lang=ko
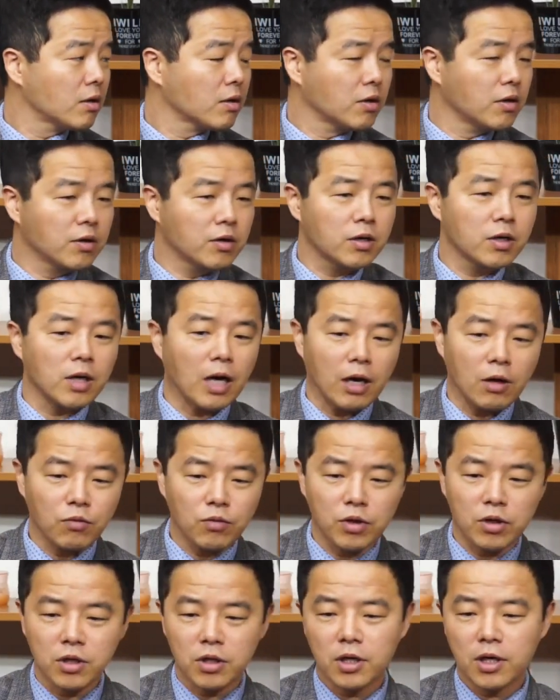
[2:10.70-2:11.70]
그거를
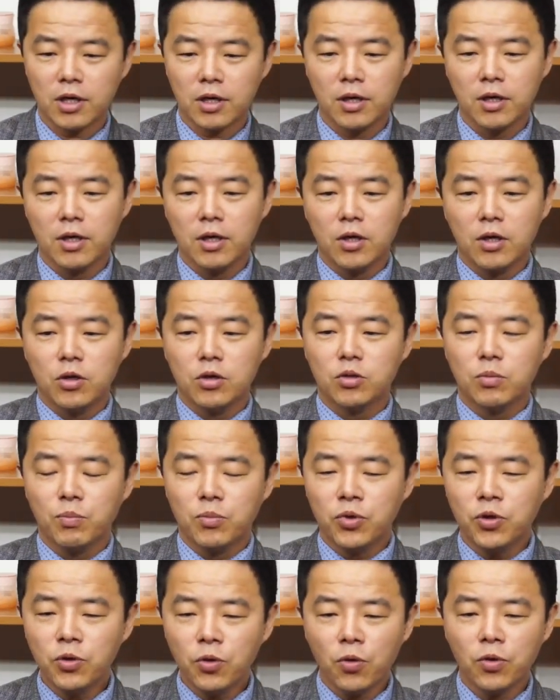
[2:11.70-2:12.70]
알고, 그러니까
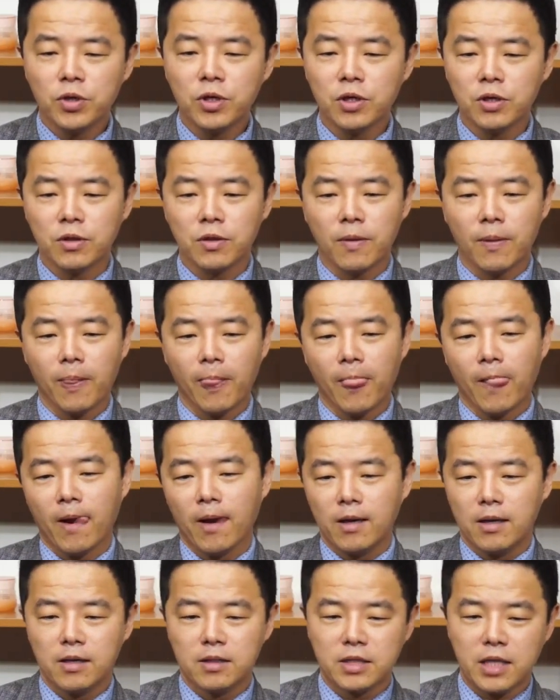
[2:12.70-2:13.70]
프로는
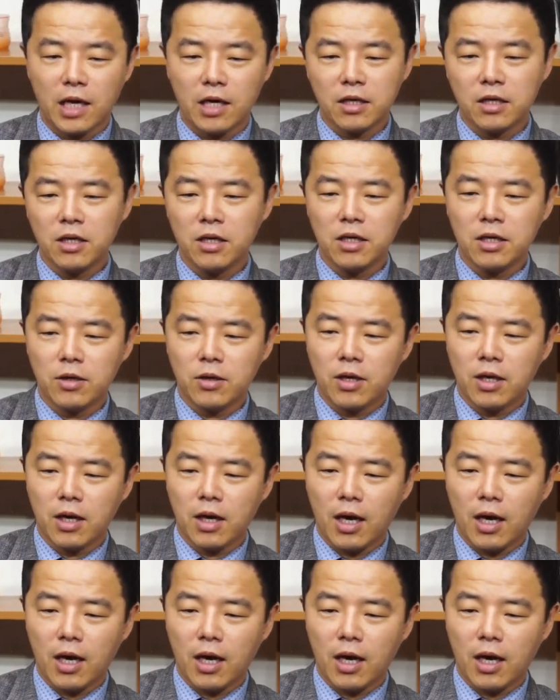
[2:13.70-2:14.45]
자기